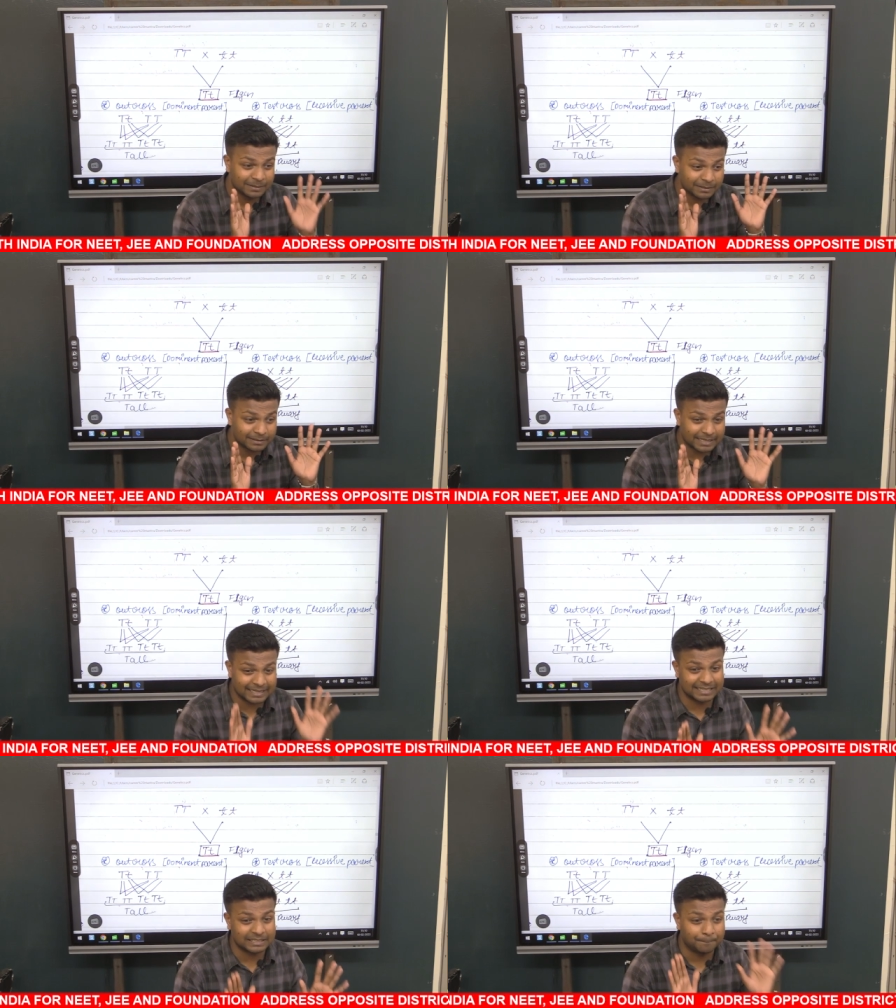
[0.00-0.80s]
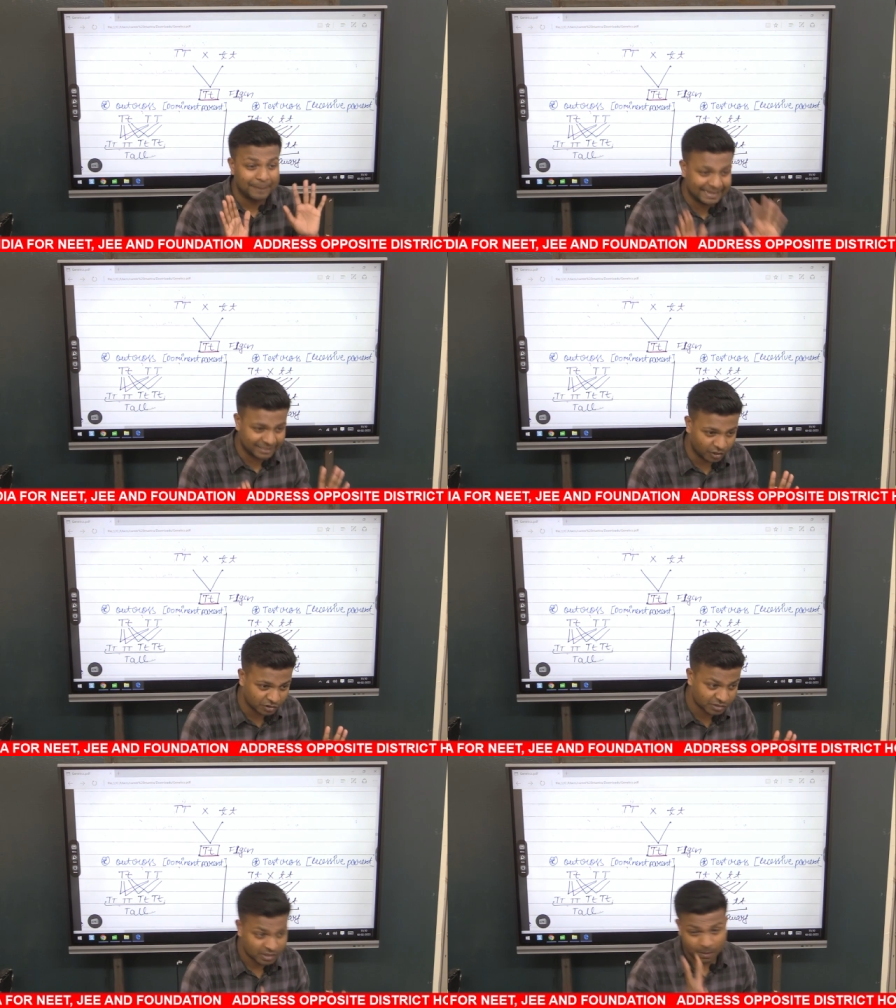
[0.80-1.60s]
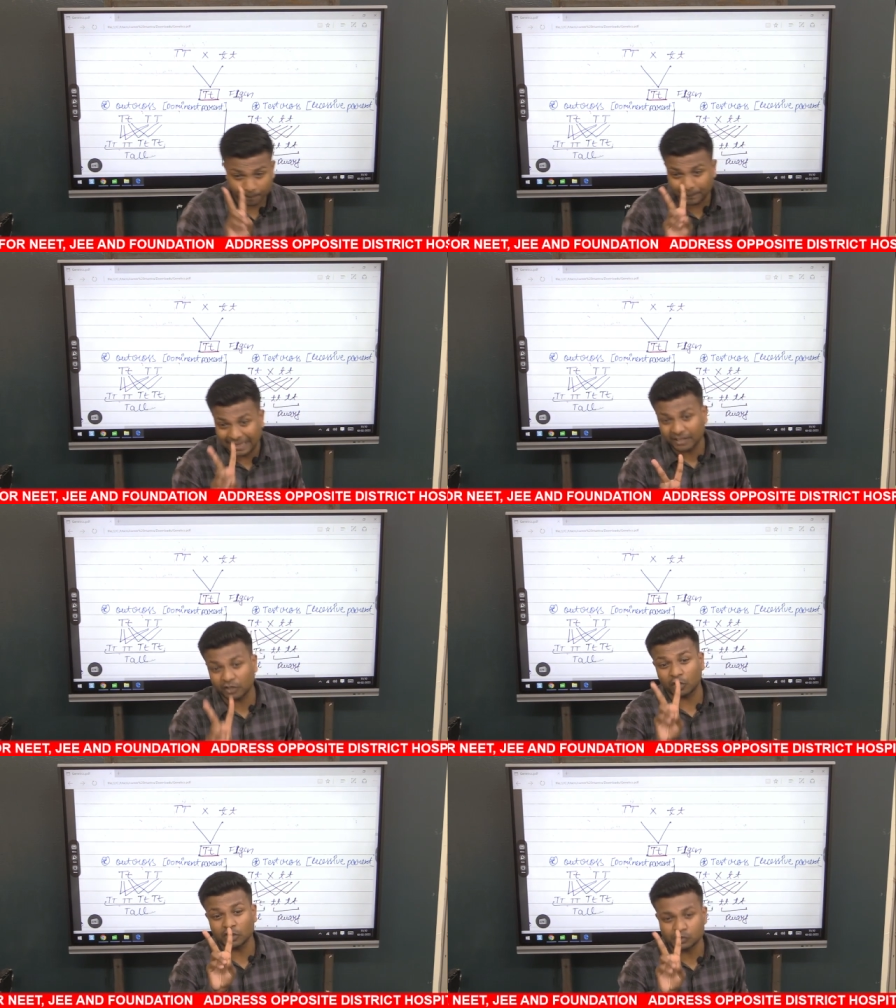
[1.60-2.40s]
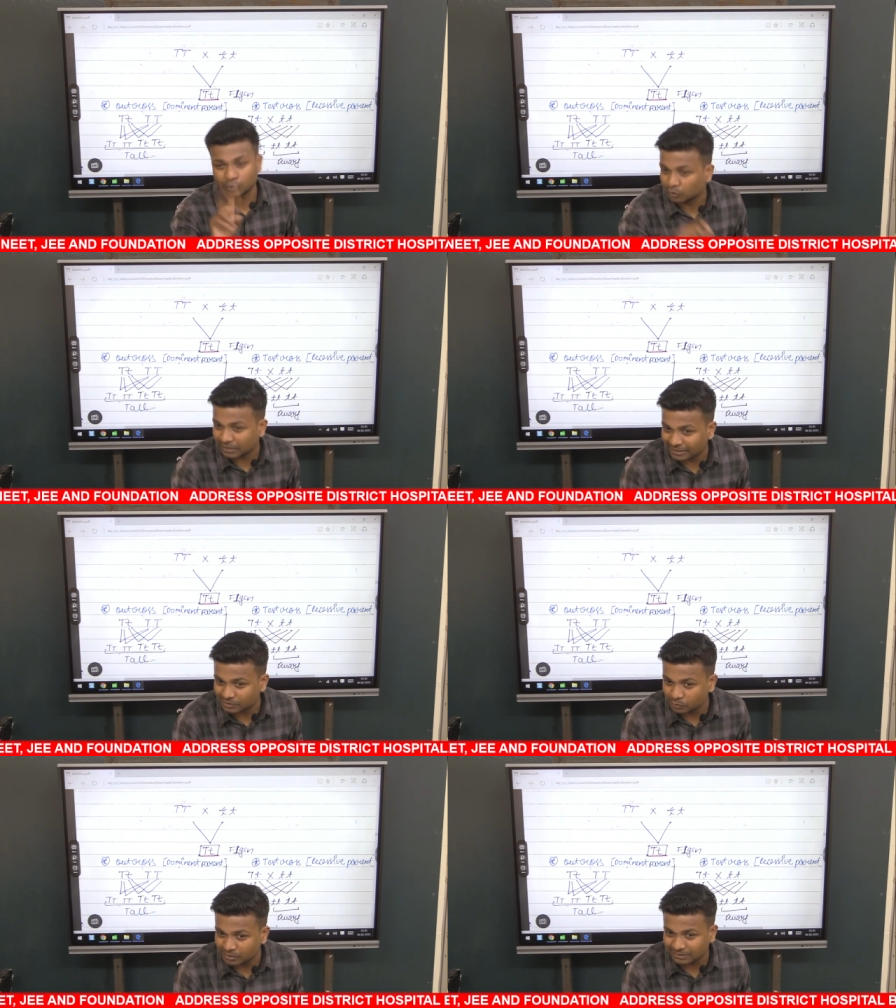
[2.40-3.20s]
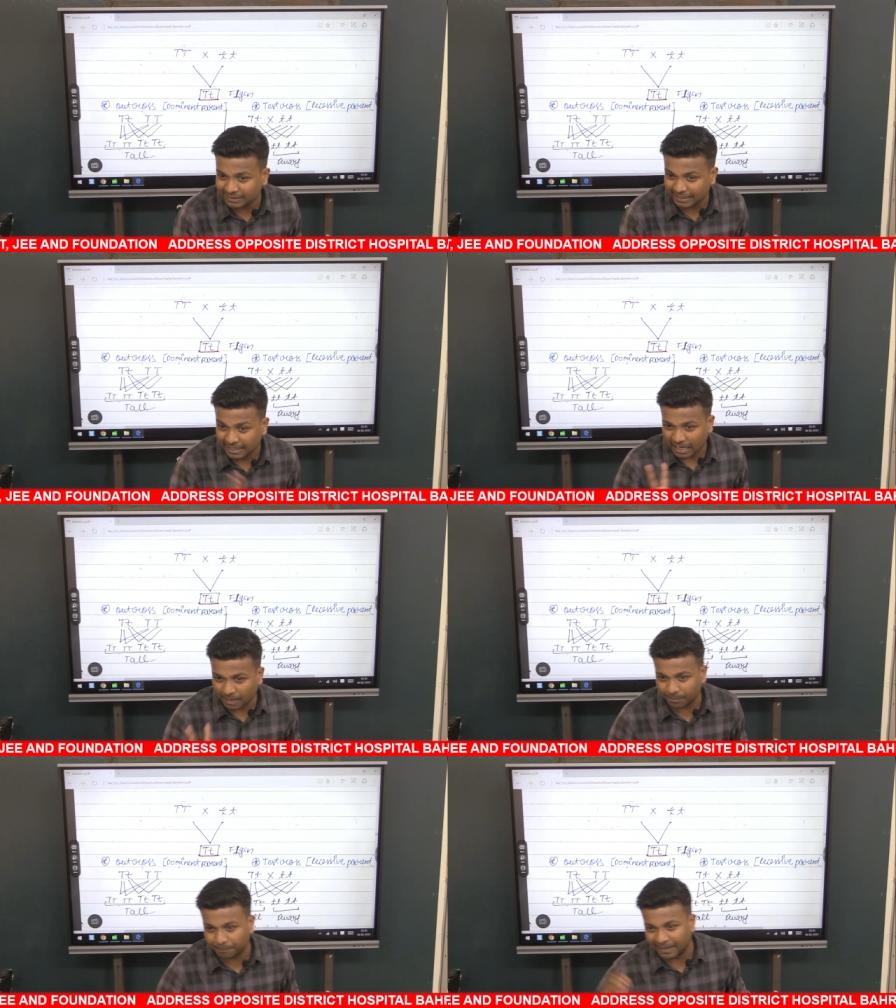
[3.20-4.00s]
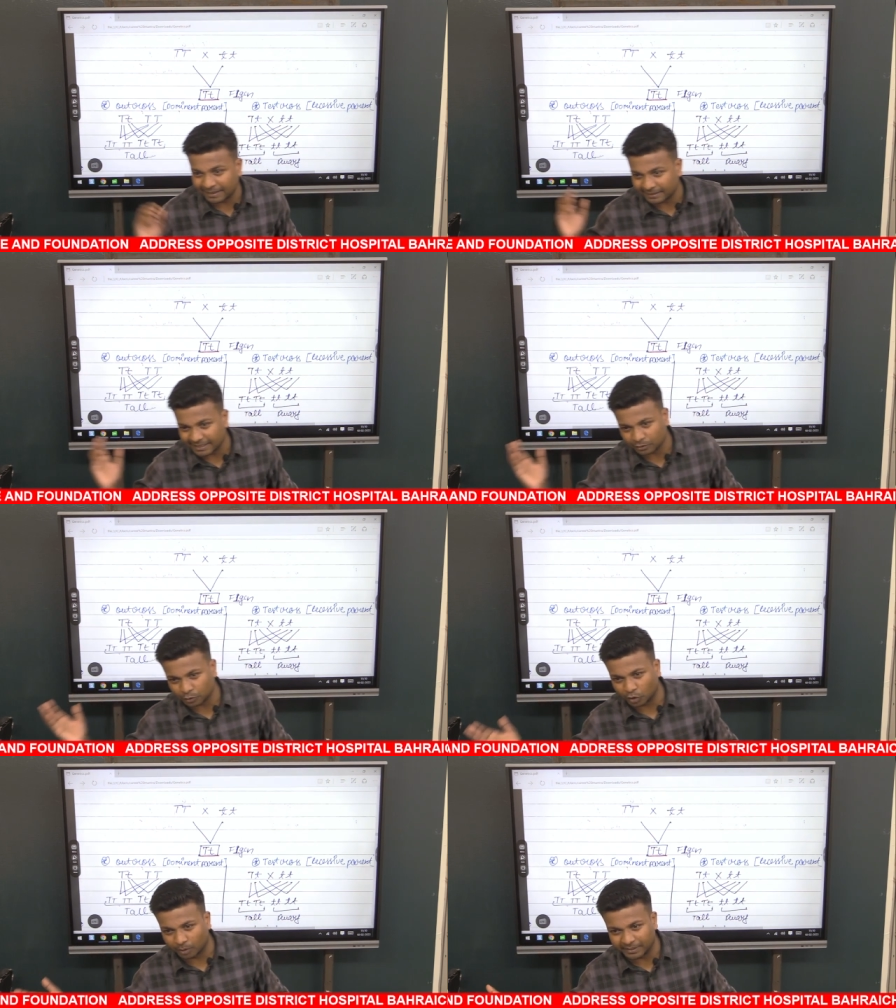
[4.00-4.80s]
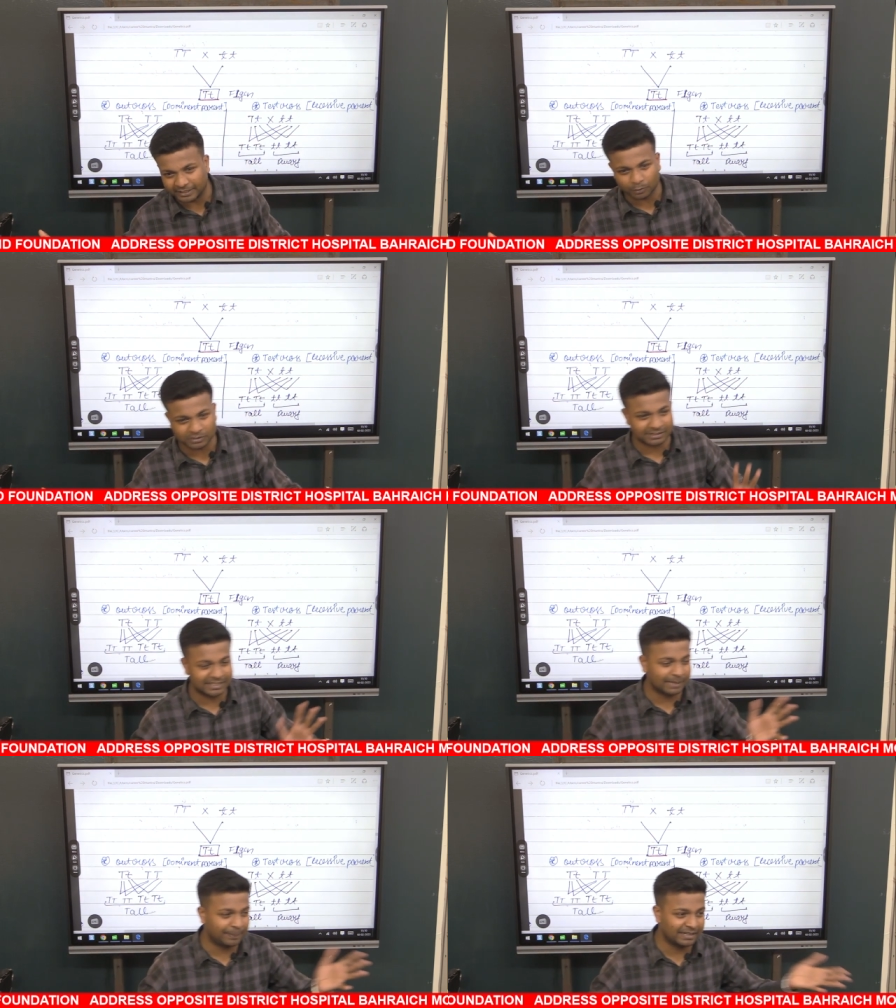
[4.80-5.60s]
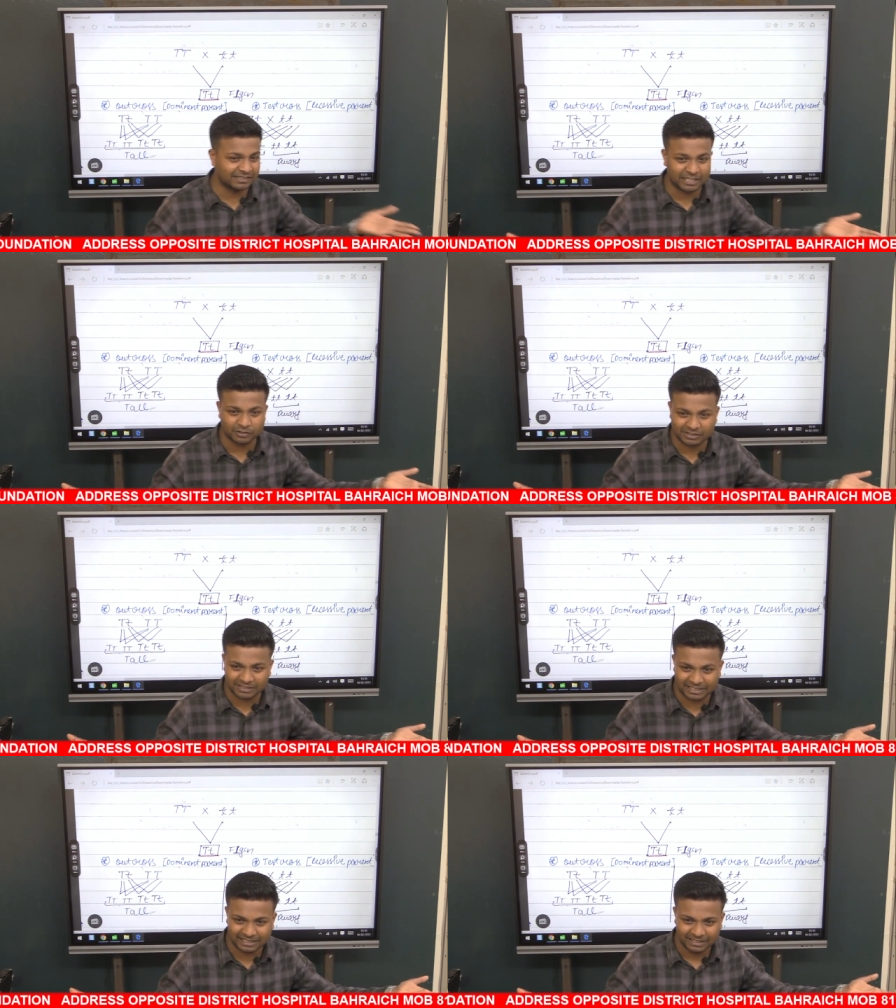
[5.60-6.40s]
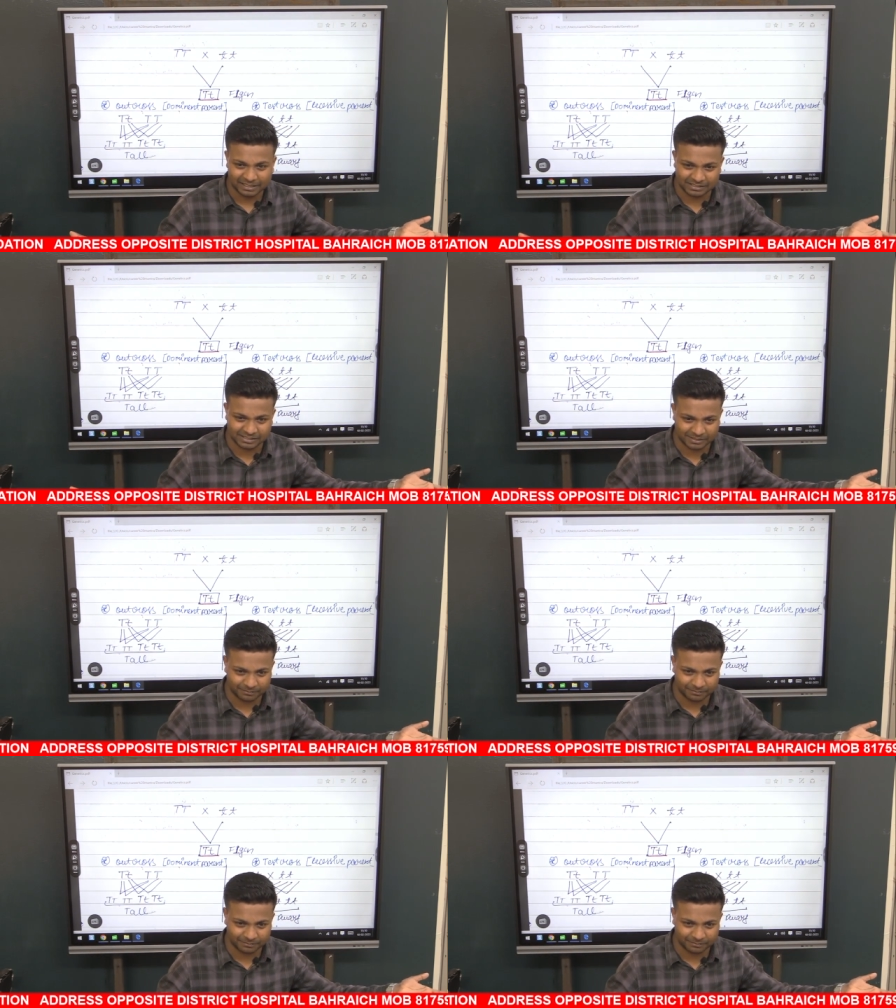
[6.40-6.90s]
क्या कहलाता है बैक क्रॉस बैक क्रॉस दो तरह से हो सकता है अब पेरेंट या तो डोमिनेंट हो सकते हैं पेरेंट्स क्या हो सकते हैं रेसेसिव